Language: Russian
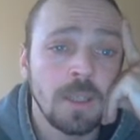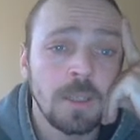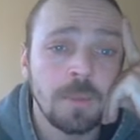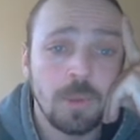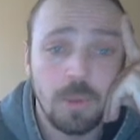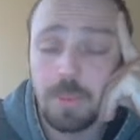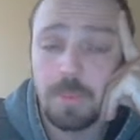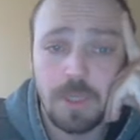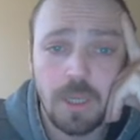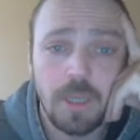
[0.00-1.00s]
Но
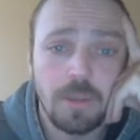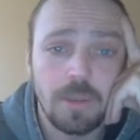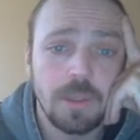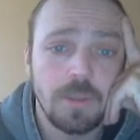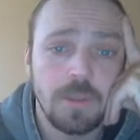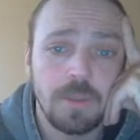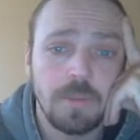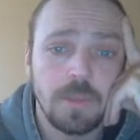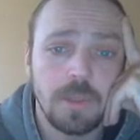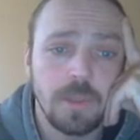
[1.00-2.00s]
попытаюсь
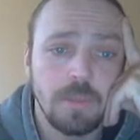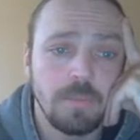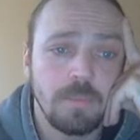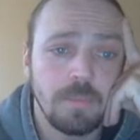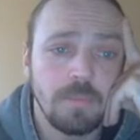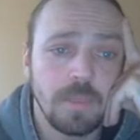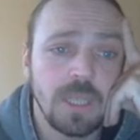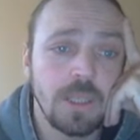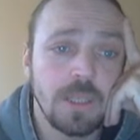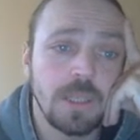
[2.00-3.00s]
эм,
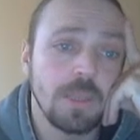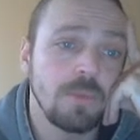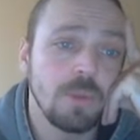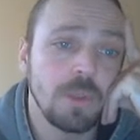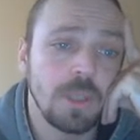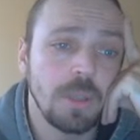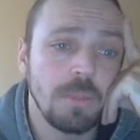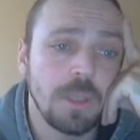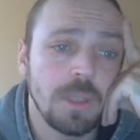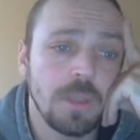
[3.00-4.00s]
донести все-таки
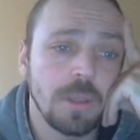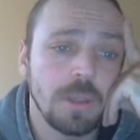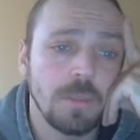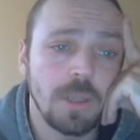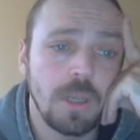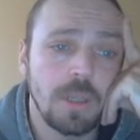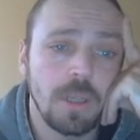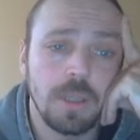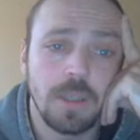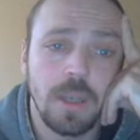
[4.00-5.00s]
мысль, несмотря
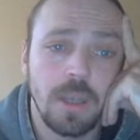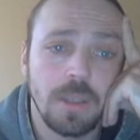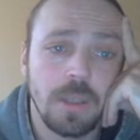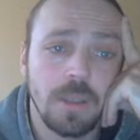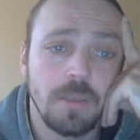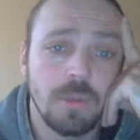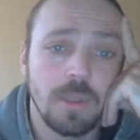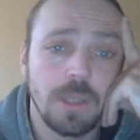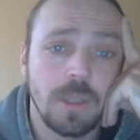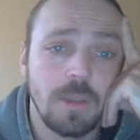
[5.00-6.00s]
на этот кашель и на все
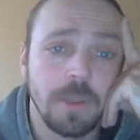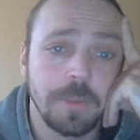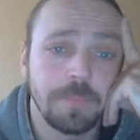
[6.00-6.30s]
остальное.